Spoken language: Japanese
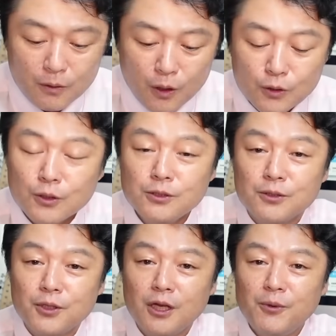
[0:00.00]
果たして
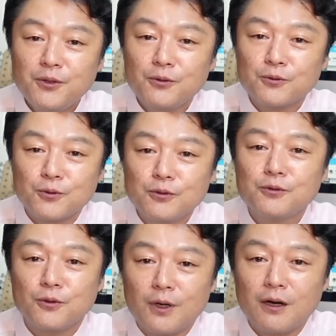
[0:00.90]
テレビ局とい
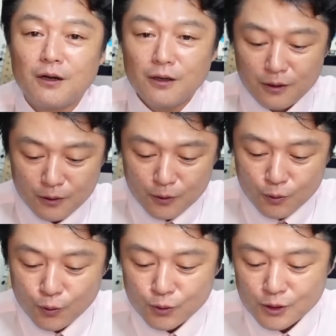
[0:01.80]
うのは
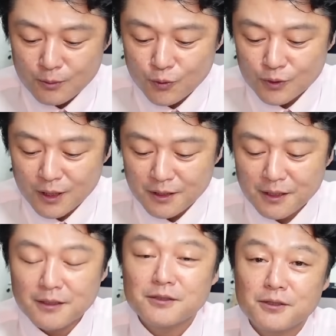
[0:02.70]
こうした問題に
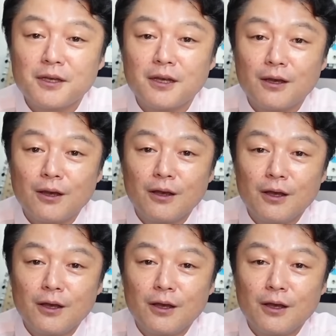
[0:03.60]
関して